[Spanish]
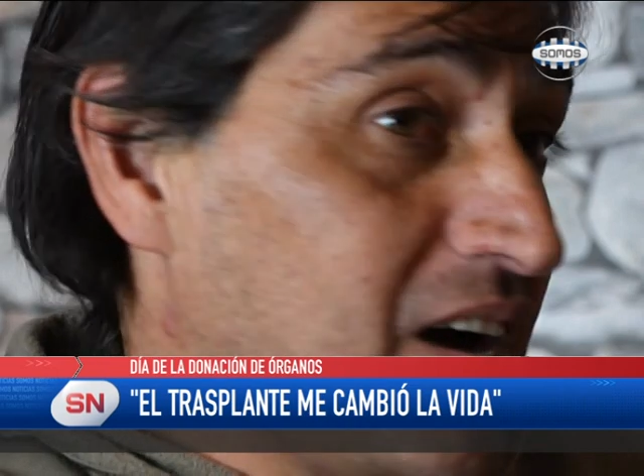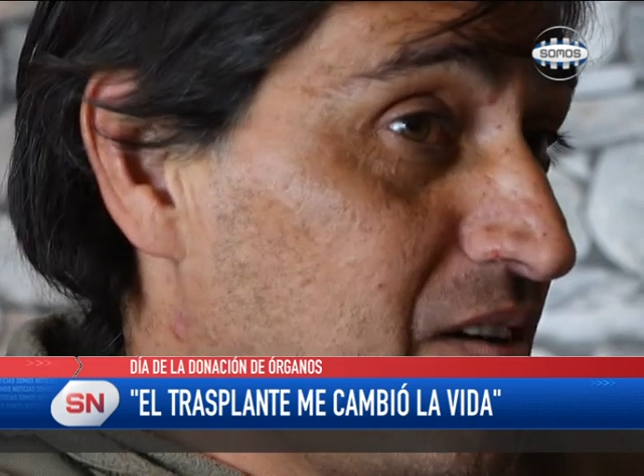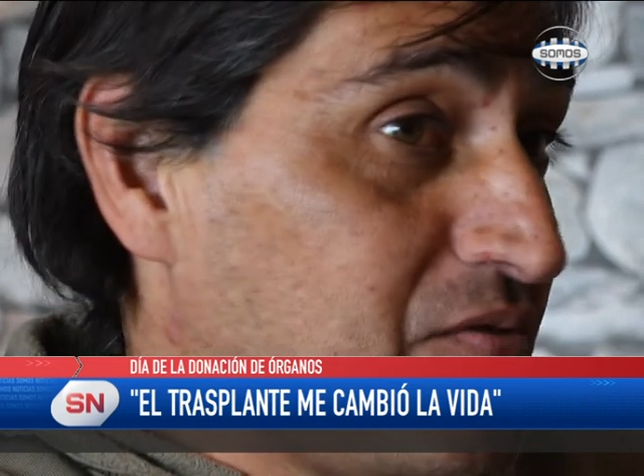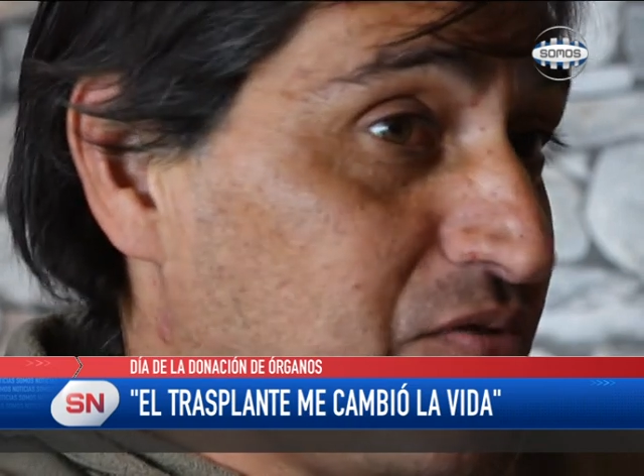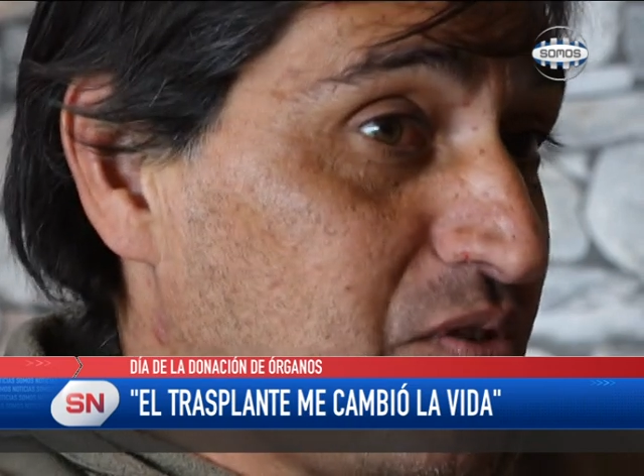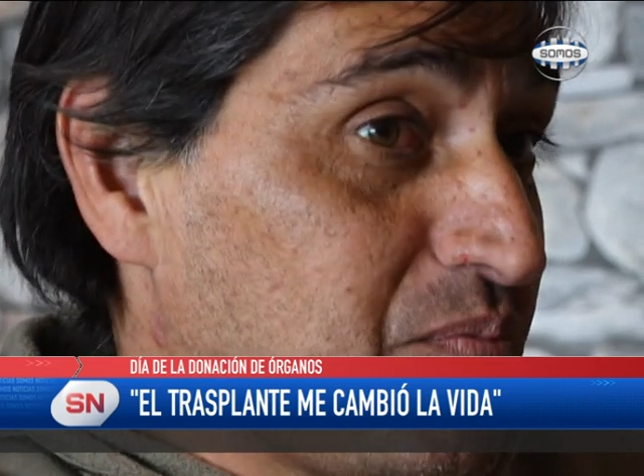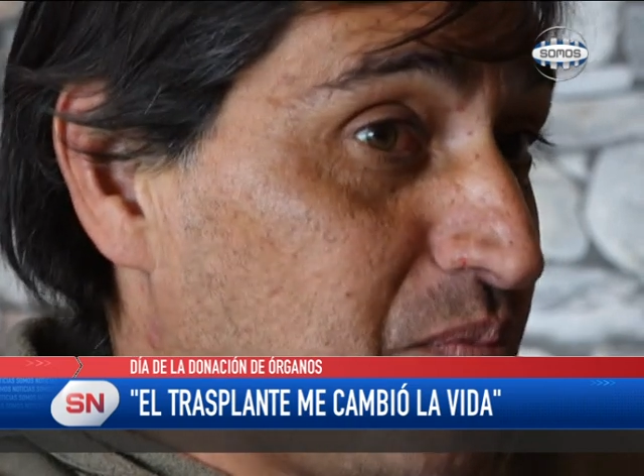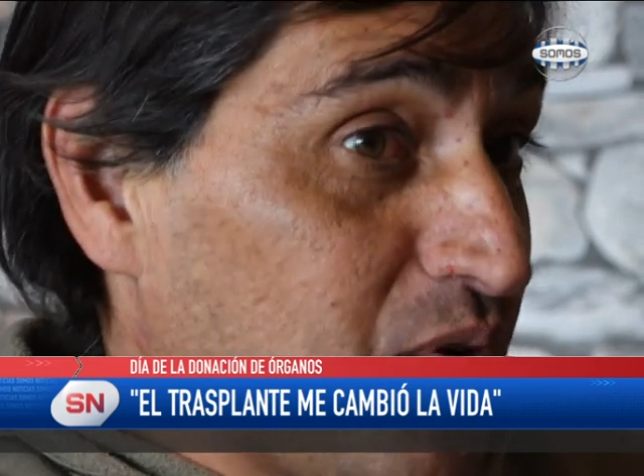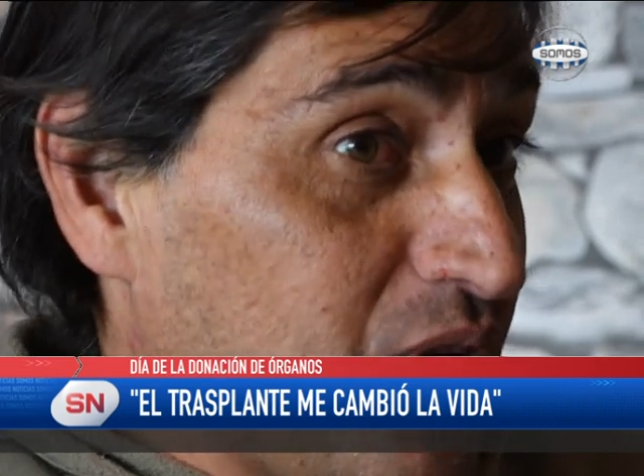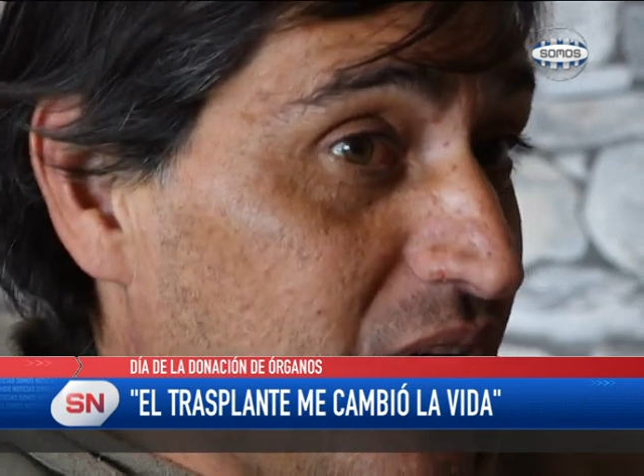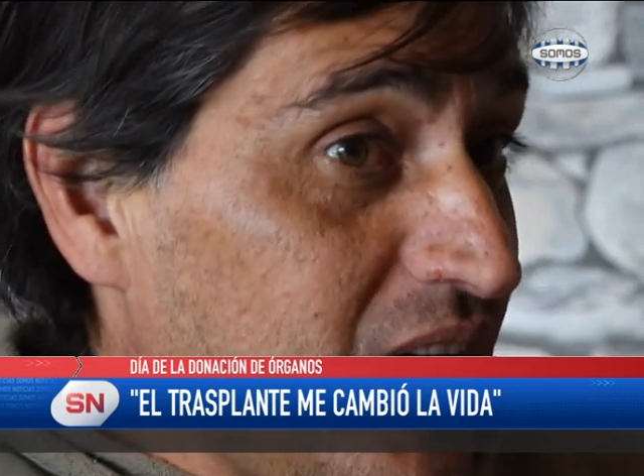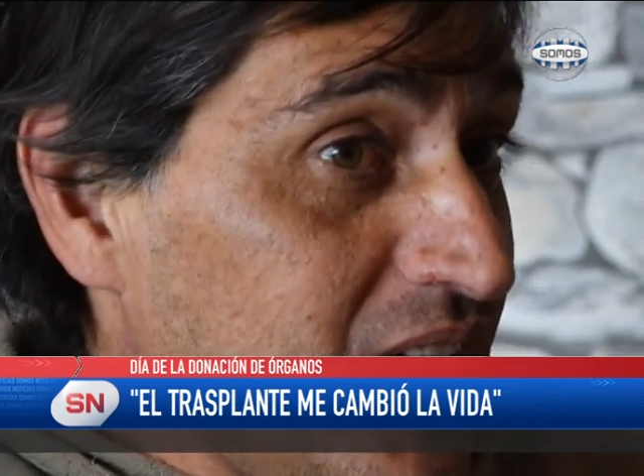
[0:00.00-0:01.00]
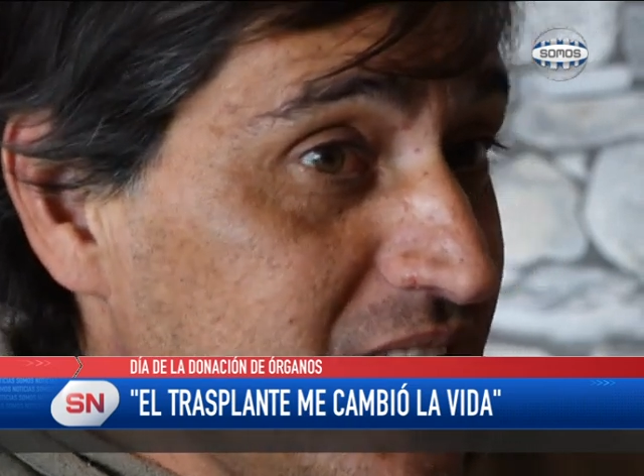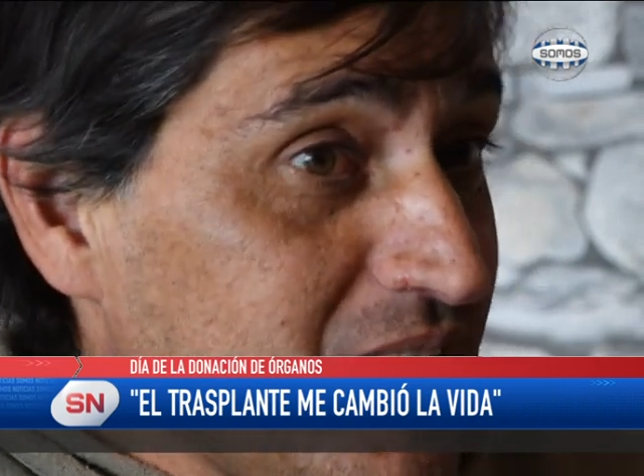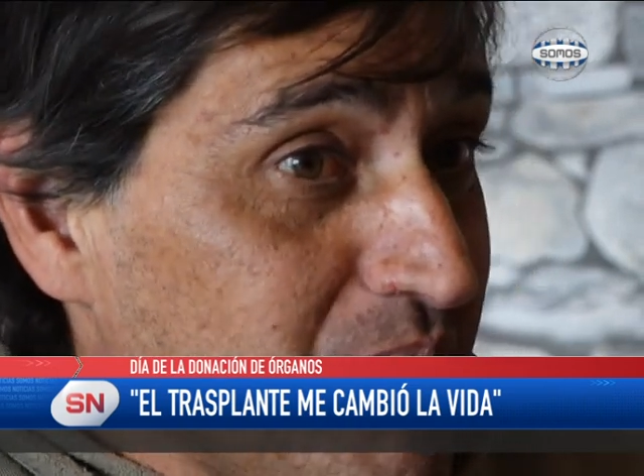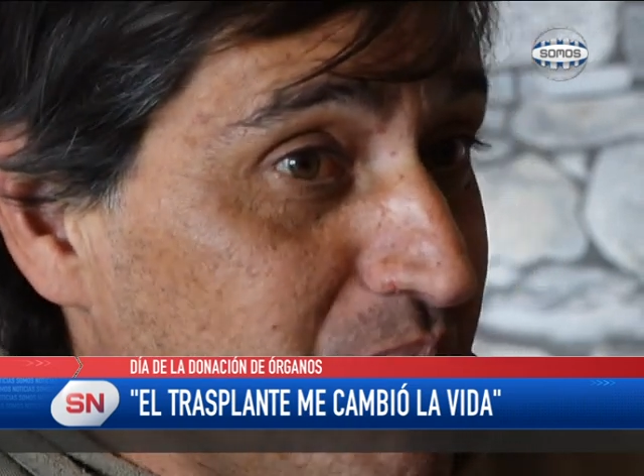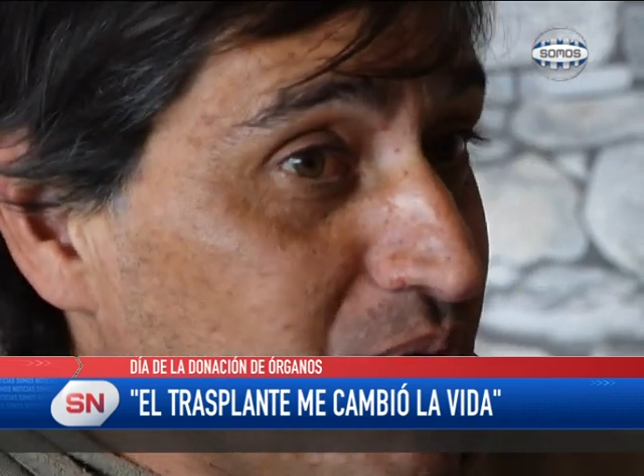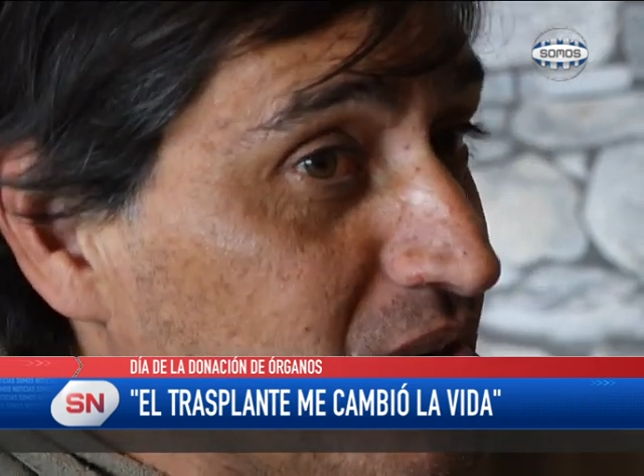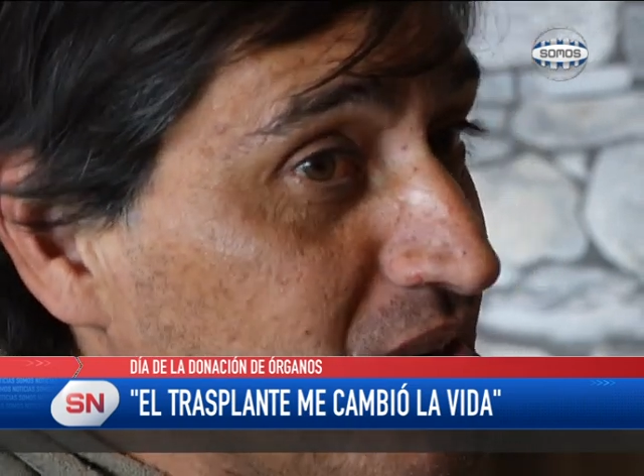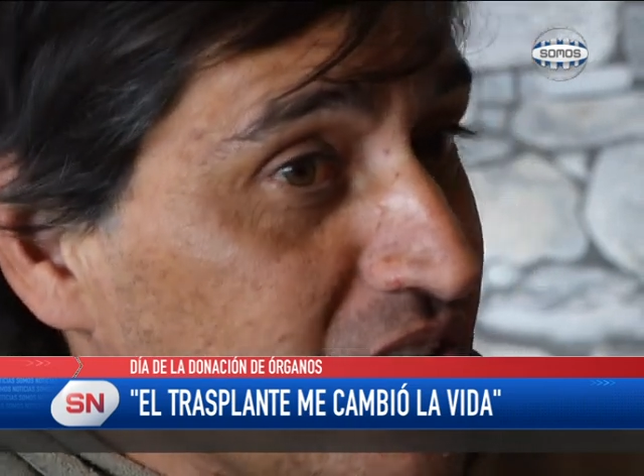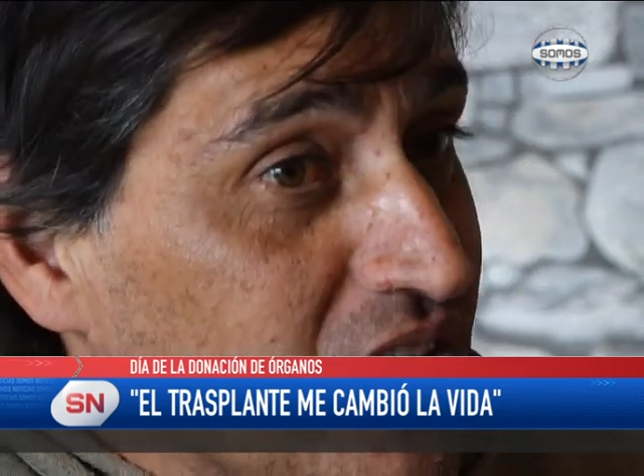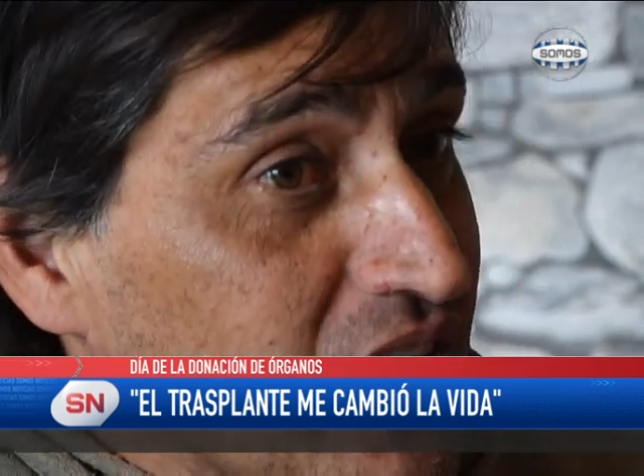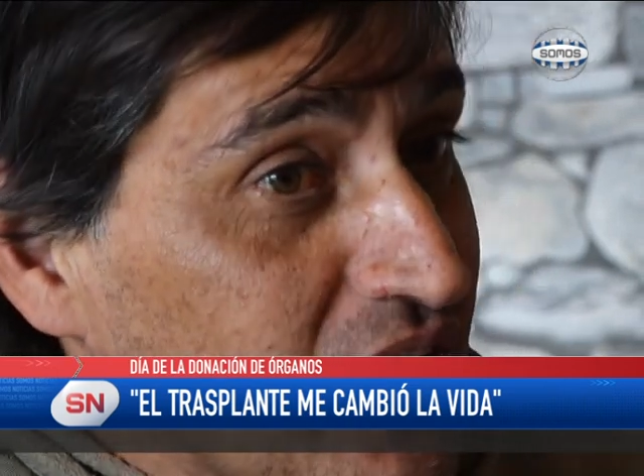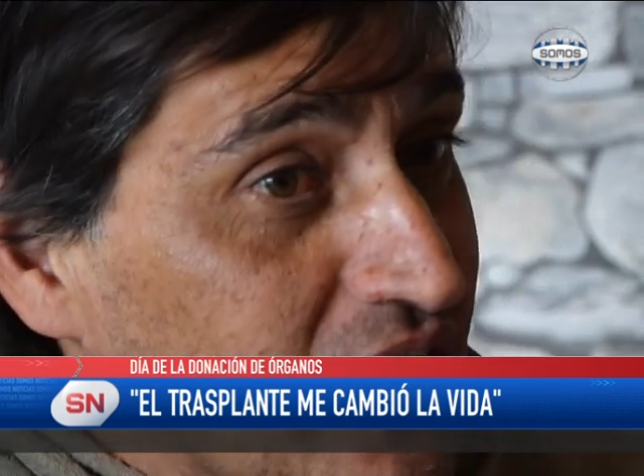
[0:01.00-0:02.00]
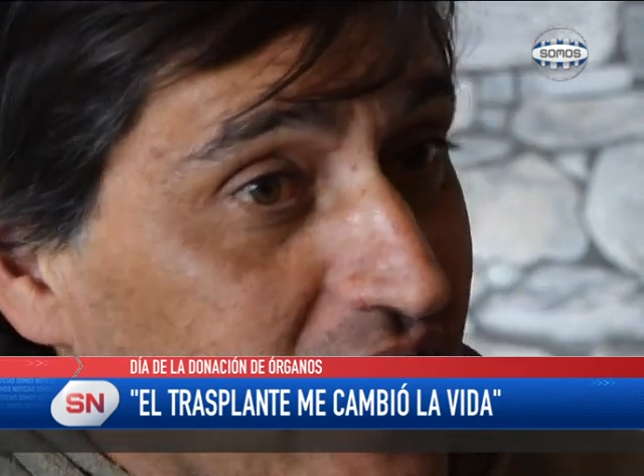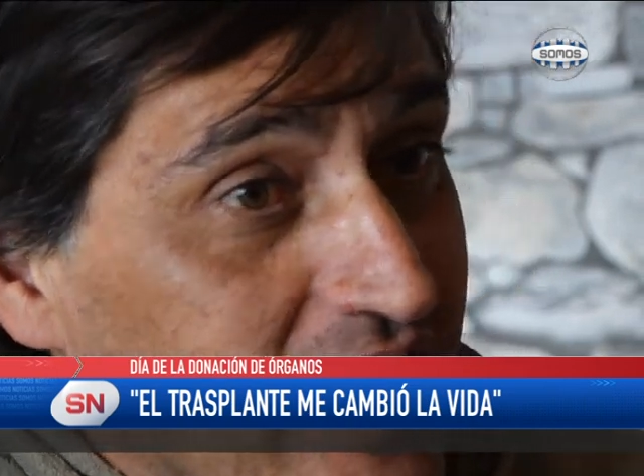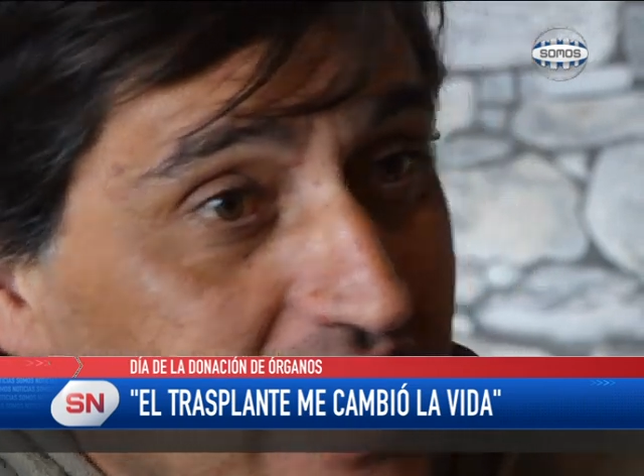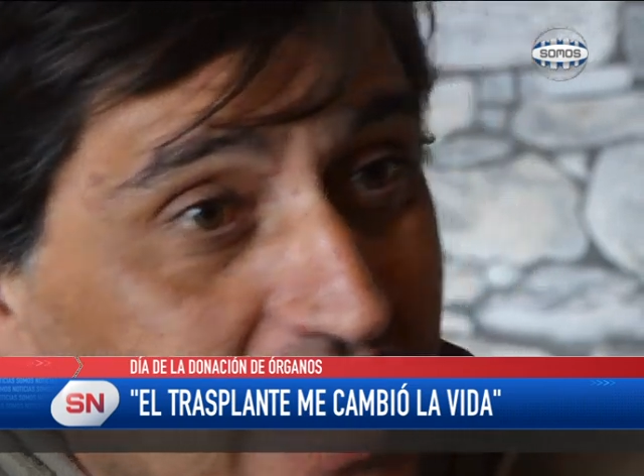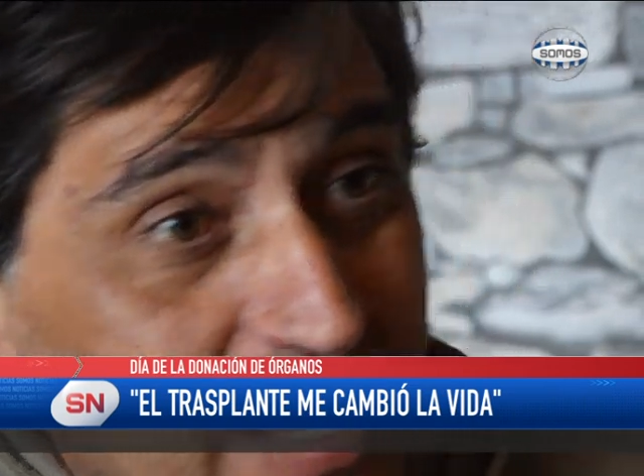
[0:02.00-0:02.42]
Tres meses, va por el cuarto ahora.